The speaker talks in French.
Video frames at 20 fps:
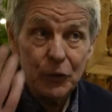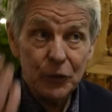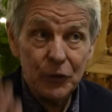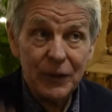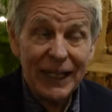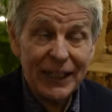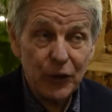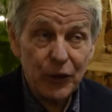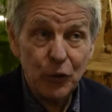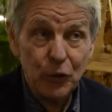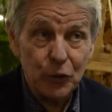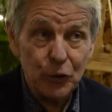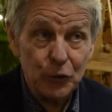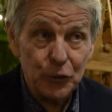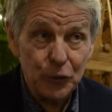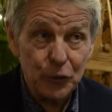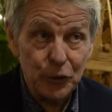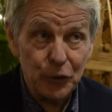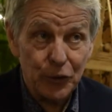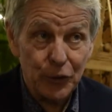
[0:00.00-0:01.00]
d'une
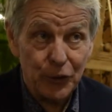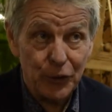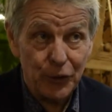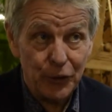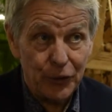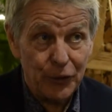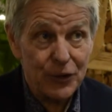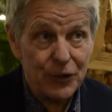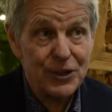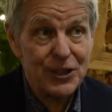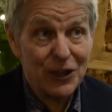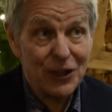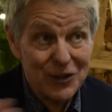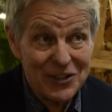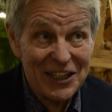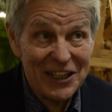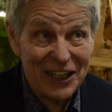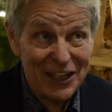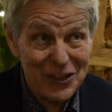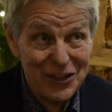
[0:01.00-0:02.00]
agriculture euh,
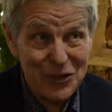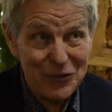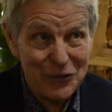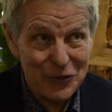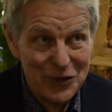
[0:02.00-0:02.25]
sans énergie